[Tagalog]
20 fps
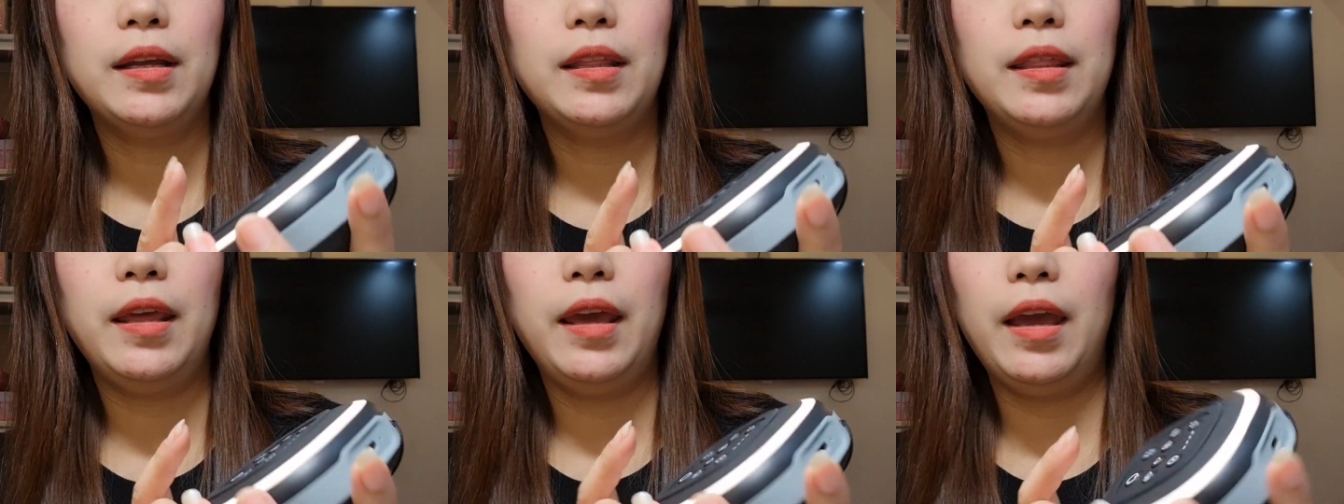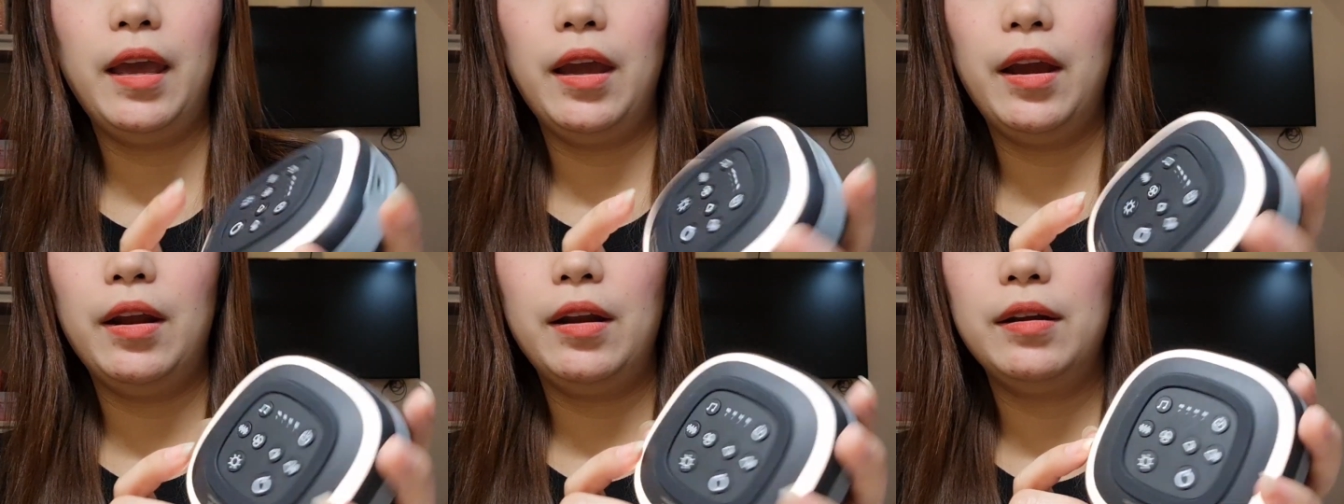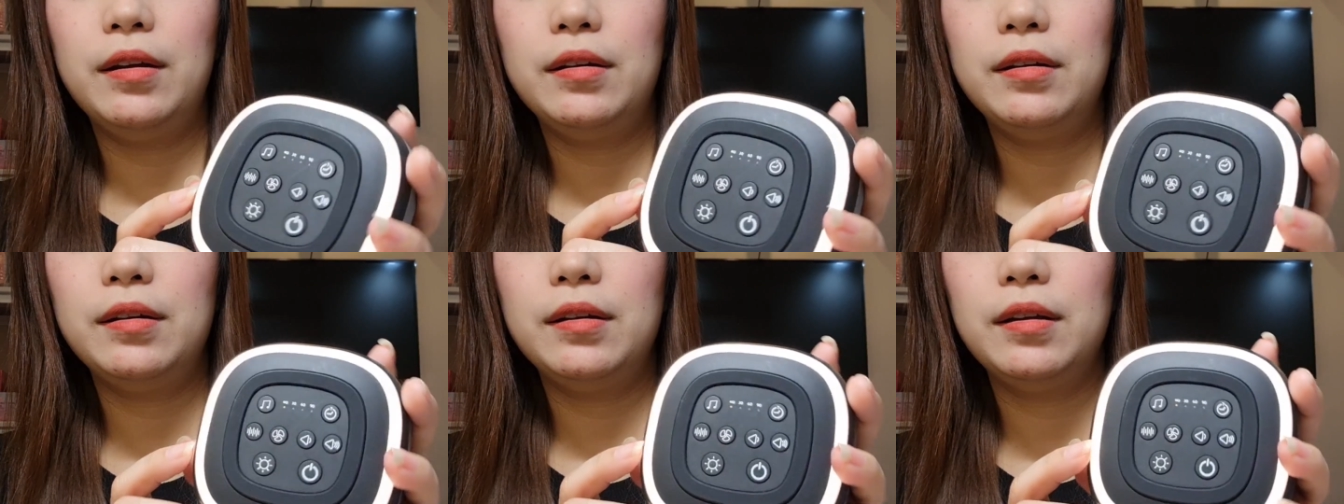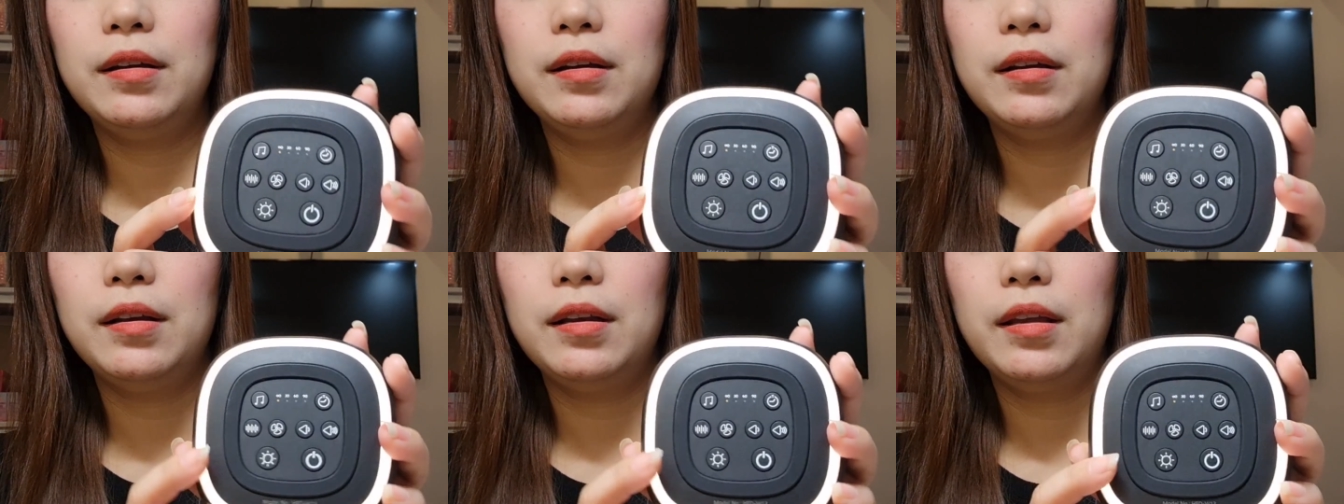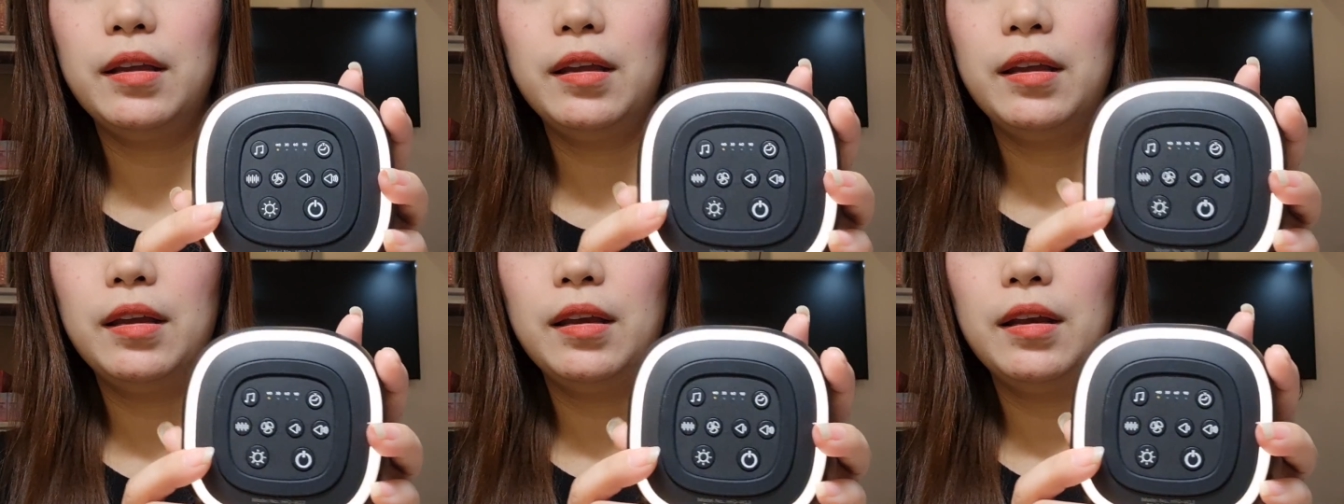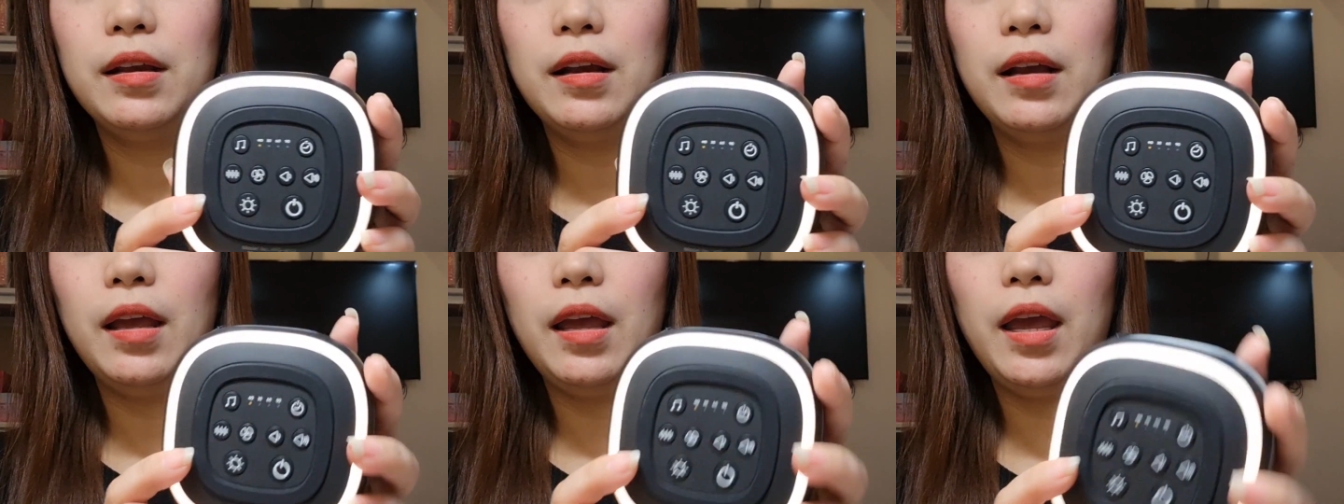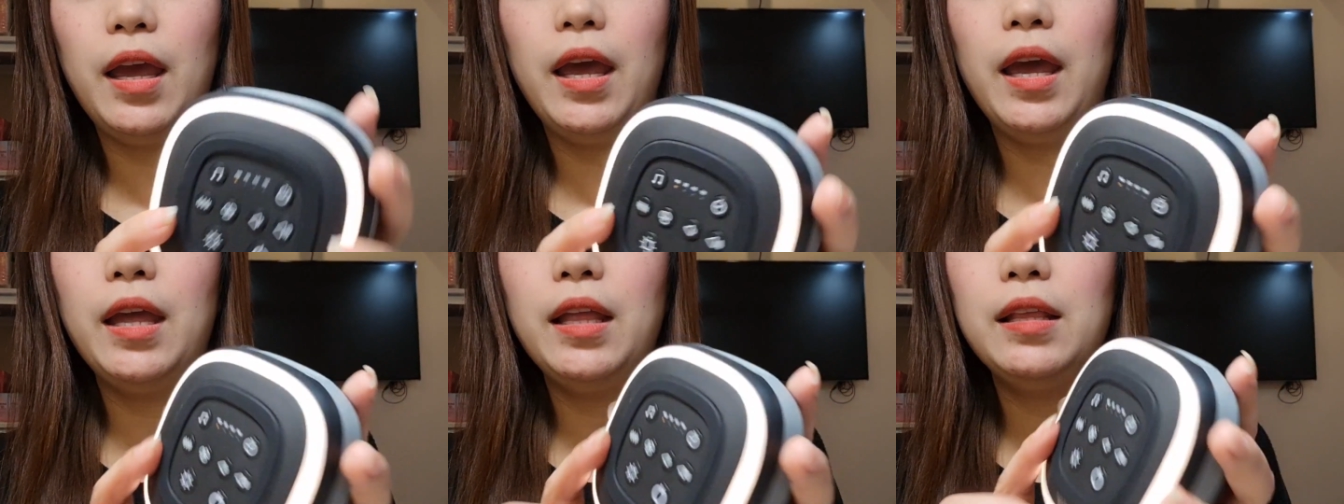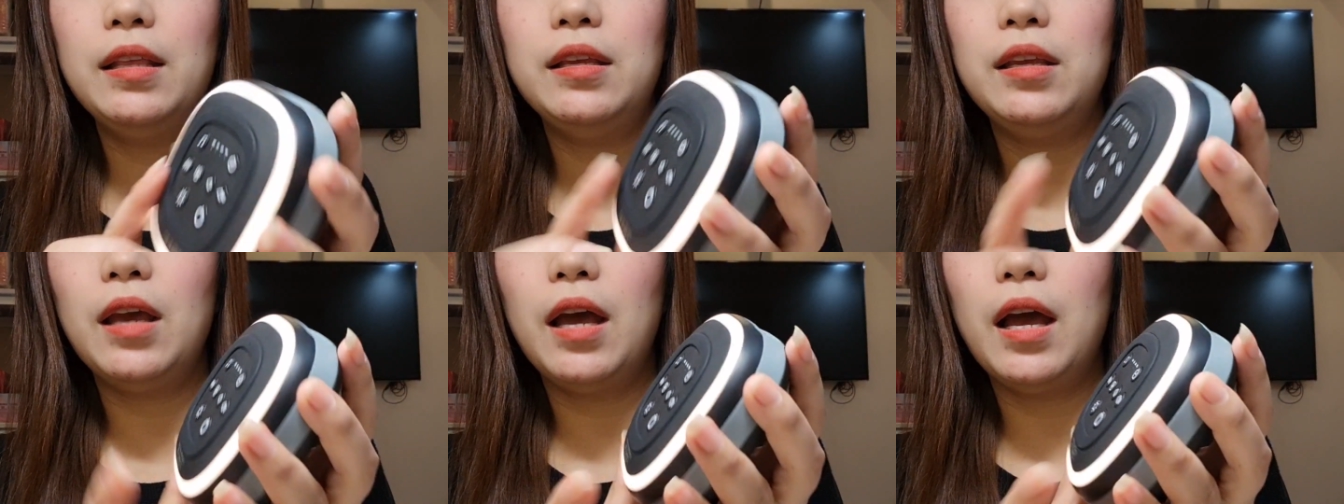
There. And